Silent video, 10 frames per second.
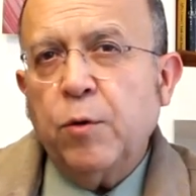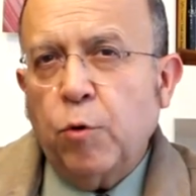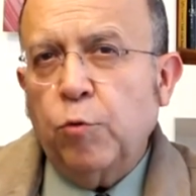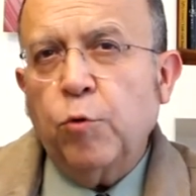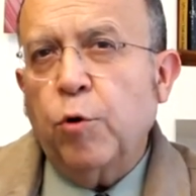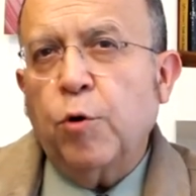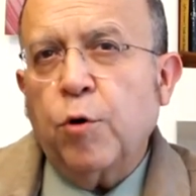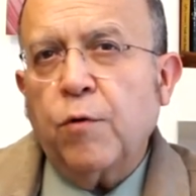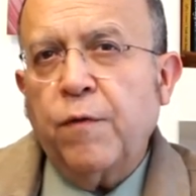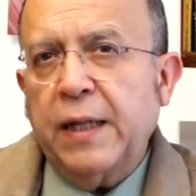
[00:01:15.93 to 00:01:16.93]
con un
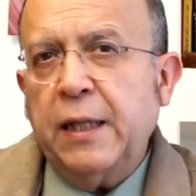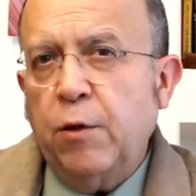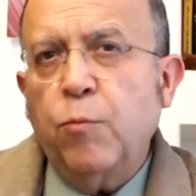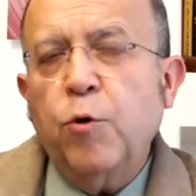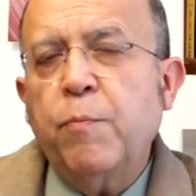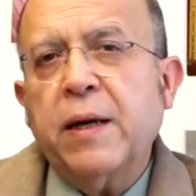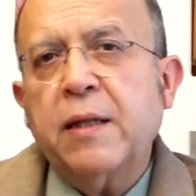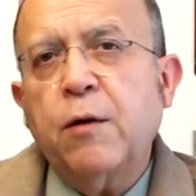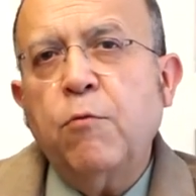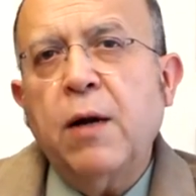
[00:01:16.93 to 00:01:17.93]
olor fétido muy
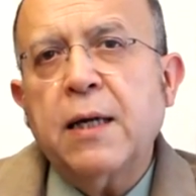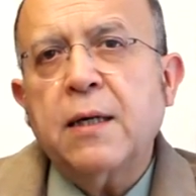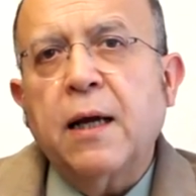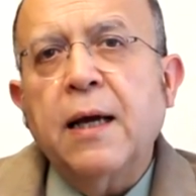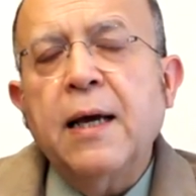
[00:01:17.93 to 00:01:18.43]
particular,